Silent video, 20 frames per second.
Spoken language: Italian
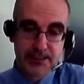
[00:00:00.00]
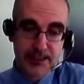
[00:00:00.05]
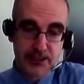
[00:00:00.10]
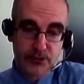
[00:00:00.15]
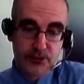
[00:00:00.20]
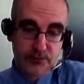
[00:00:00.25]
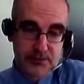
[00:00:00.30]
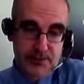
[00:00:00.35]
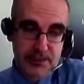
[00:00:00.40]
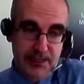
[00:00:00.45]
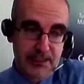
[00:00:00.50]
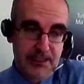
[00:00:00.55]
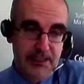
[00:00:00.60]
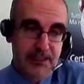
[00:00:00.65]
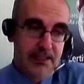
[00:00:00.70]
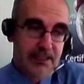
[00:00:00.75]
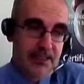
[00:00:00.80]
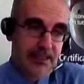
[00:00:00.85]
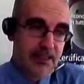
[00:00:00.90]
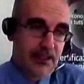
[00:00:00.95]
Ecco,
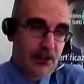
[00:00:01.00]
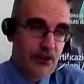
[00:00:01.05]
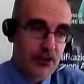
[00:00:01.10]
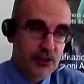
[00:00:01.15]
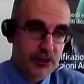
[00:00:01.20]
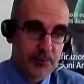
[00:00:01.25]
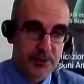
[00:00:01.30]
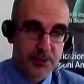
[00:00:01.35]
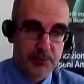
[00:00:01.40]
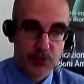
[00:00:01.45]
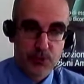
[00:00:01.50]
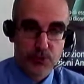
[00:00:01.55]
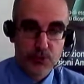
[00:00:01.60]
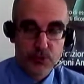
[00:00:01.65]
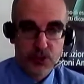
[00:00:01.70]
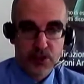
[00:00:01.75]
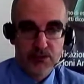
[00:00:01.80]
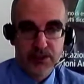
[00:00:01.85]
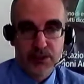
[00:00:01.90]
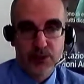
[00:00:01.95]
la cosa per me
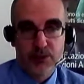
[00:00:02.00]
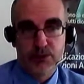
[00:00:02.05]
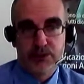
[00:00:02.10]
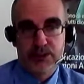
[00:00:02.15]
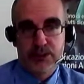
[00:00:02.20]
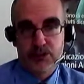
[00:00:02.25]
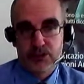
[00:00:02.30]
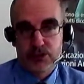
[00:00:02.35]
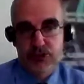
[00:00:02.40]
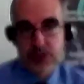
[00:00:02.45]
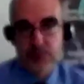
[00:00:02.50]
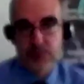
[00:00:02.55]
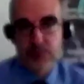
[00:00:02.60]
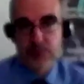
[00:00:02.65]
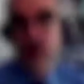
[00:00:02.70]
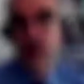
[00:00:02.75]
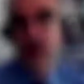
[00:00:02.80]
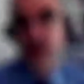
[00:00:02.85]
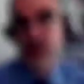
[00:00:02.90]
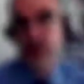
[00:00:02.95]
nuova è che quest'anno saremo gli
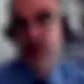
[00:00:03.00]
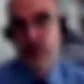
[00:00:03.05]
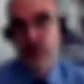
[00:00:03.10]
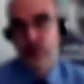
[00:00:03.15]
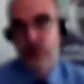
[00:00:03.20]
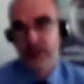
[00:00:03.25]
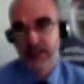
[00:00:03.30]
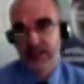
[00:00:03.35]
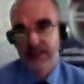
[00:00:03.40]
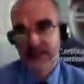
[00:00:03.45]
unici scorer in